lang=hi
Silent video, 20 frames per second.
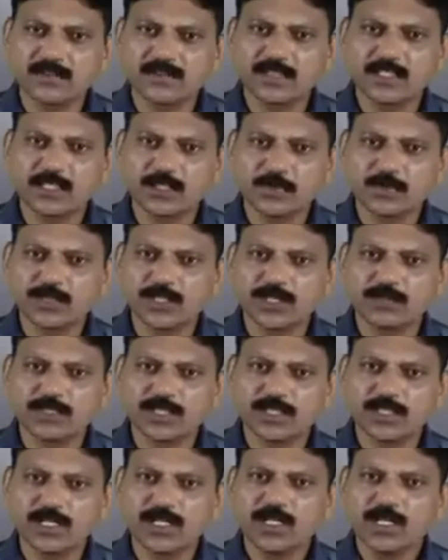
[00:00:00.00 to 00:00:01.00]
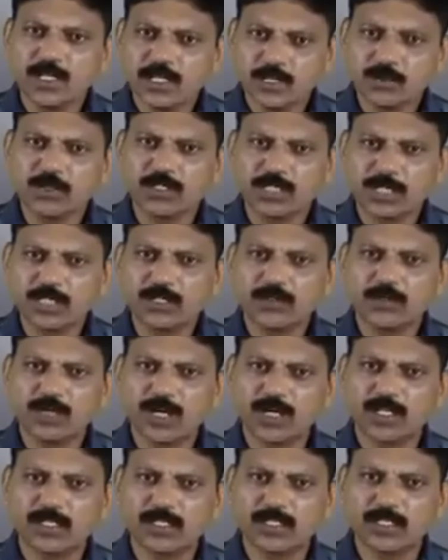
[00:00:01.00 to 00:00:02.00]
जनवरी टू थाउजेंड ट्वेंटी को
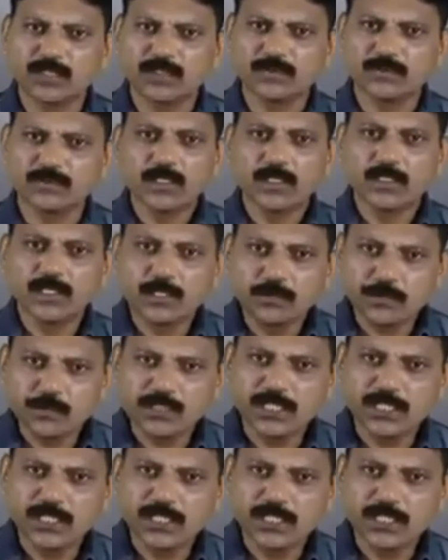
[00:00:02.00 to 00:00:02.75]
आया था जब